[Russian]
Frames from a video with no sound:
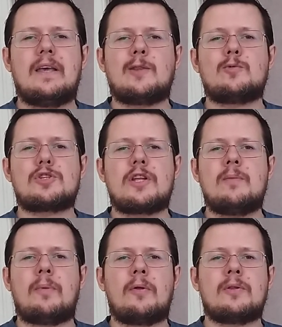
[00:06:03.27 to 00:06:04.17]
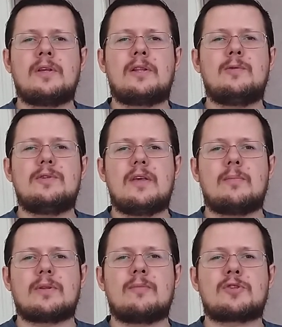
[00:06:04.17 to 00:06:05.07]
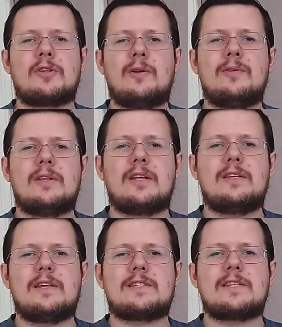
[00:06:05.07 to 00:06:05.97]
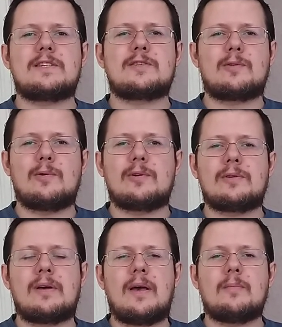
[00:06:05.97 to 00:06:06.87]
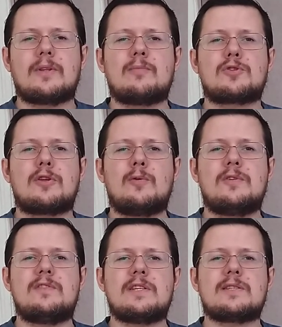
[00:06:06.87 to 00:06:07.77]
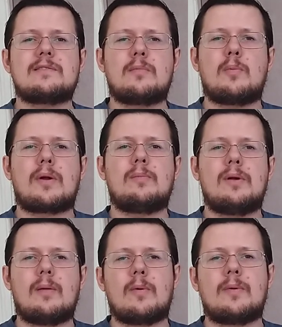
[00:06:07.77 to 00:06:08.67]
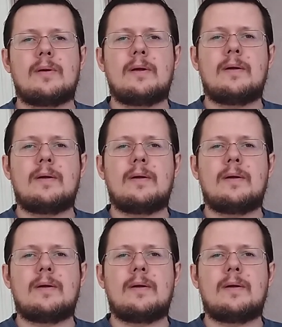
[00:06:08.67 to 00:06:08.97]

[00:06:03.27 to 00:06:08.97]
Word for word: И это утешение придет не от людей, потому что на людей надеяться не стоит, потому что люди все со своими проблемами.